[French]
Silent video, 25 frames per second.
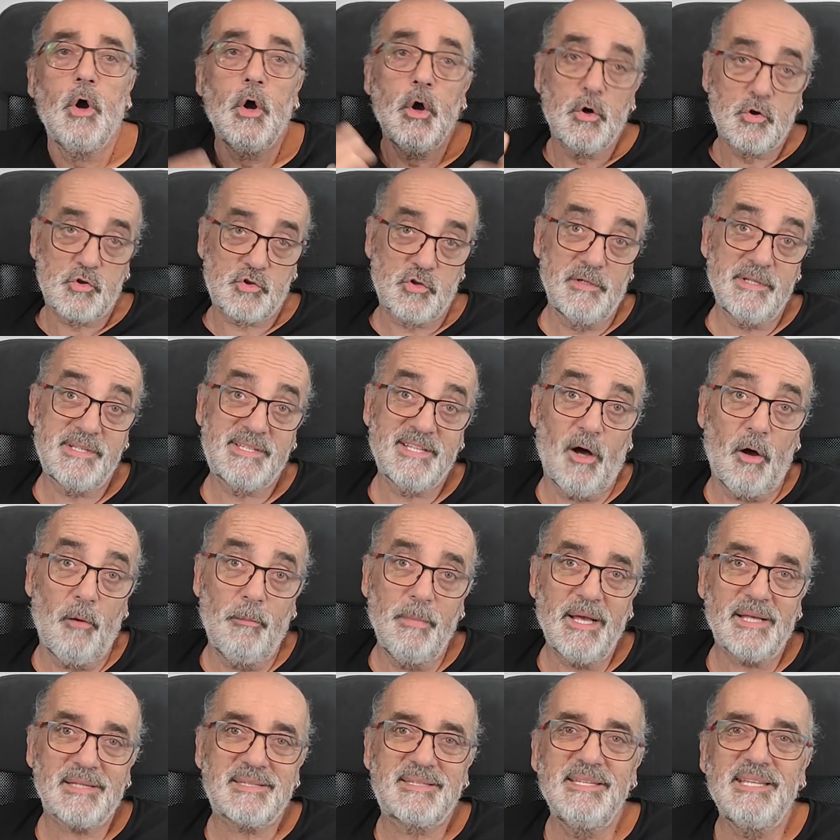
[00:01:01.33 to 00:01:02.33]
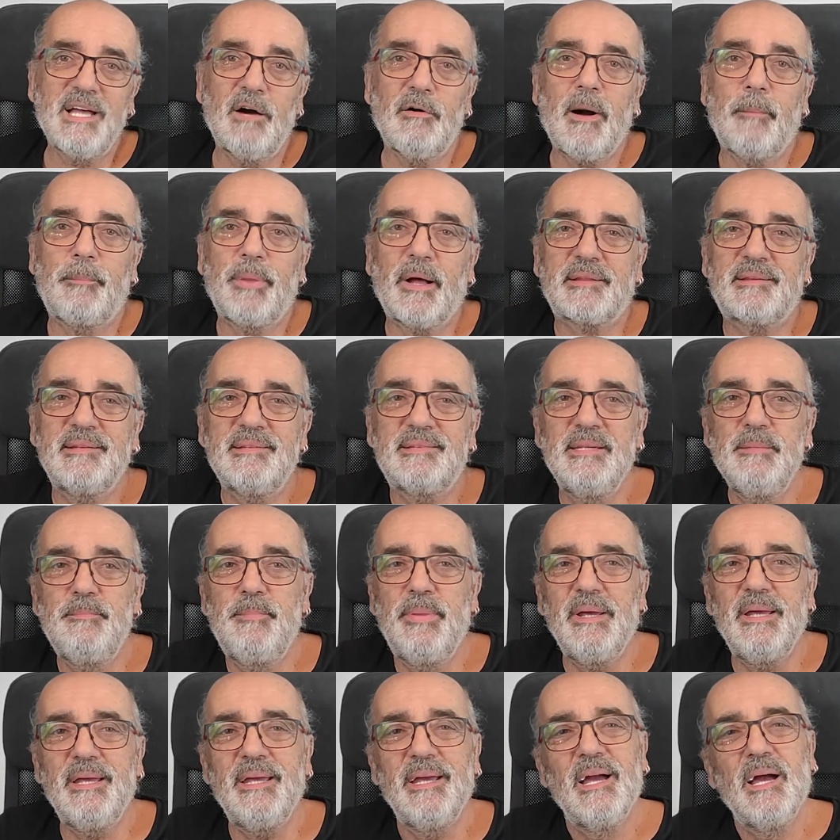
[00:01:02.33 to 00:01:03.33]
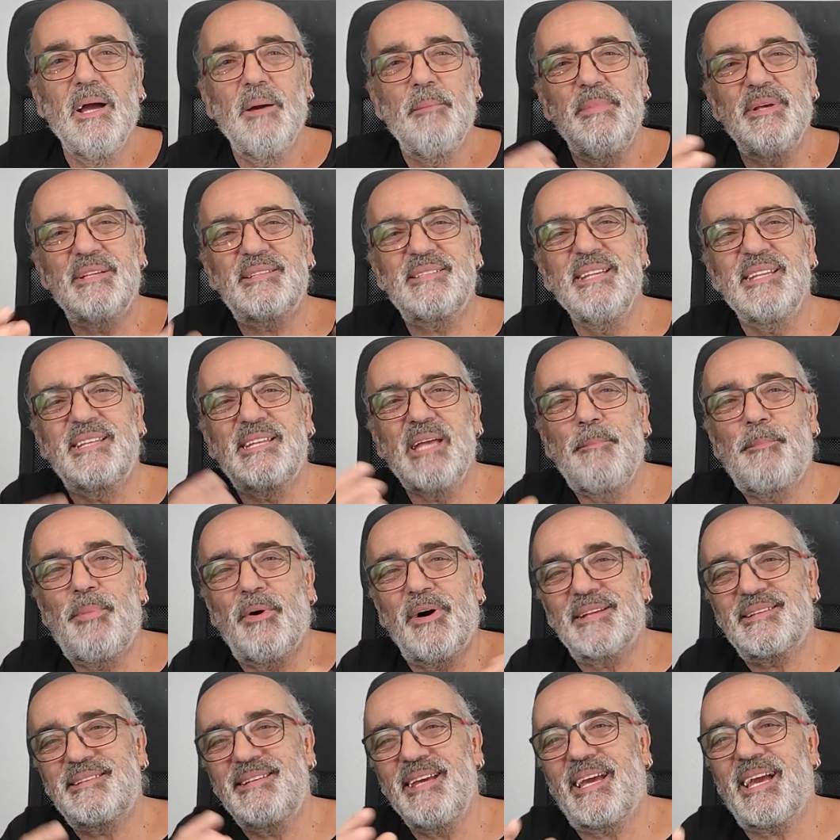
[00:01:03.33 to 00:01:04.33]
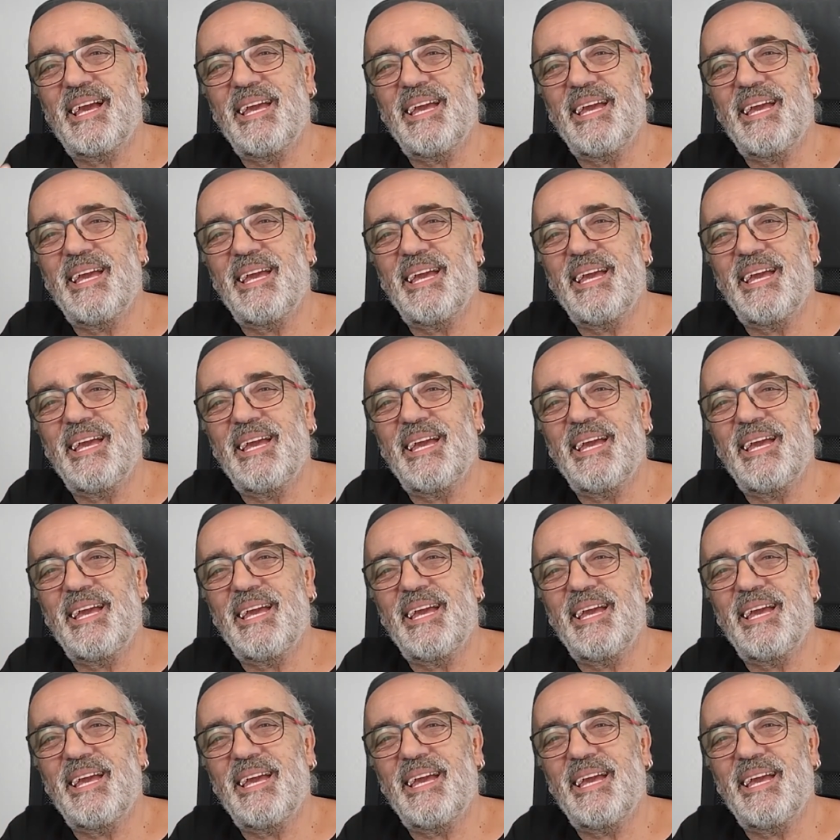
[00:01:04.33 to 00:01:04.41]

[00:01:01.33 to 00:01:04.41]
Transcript: Je les en remercie d'avoir participé, mais ce n'était pas assez